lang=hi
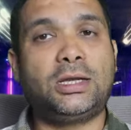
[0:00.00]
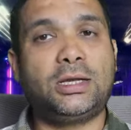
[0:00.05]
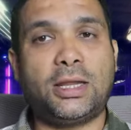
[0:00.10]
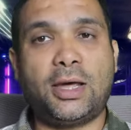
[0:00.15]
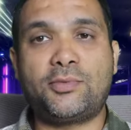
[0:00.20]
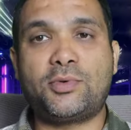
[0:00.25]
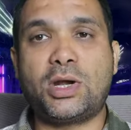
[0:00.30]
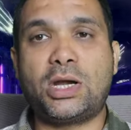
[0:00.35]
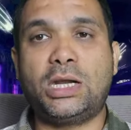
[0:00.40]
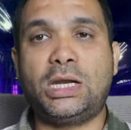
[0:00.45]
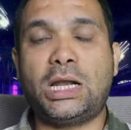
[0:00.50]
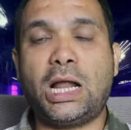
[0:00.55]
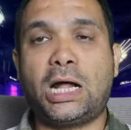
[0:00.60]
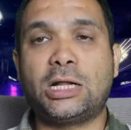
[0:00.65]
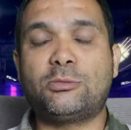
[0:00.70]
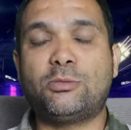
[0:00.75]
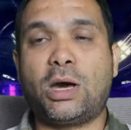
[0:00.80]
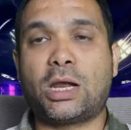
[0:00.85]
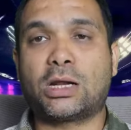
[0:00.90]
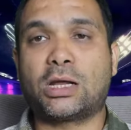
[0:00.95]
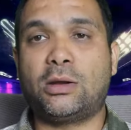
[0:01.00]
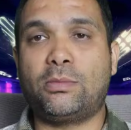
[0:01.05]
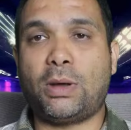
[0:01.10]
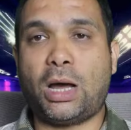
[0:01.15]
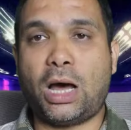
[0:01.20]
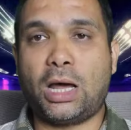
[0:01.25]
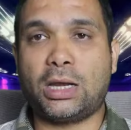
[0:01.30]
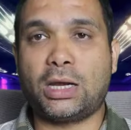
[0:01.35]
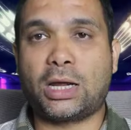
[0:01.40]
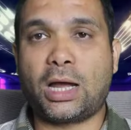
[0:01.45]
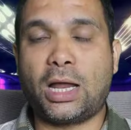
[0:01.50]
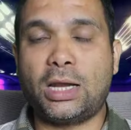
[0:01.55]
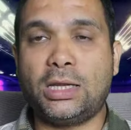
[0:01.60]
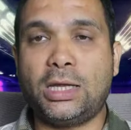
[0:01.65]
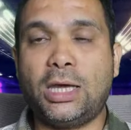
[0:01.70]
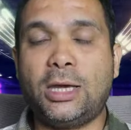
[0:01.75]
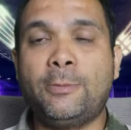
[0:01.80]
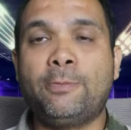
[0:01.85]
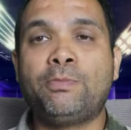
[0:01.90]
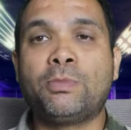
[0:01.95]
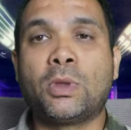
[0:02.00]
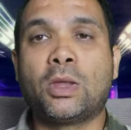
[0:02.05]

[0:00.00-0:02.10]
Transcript: डेफिनेटली लात मारकर बाहर निकालिए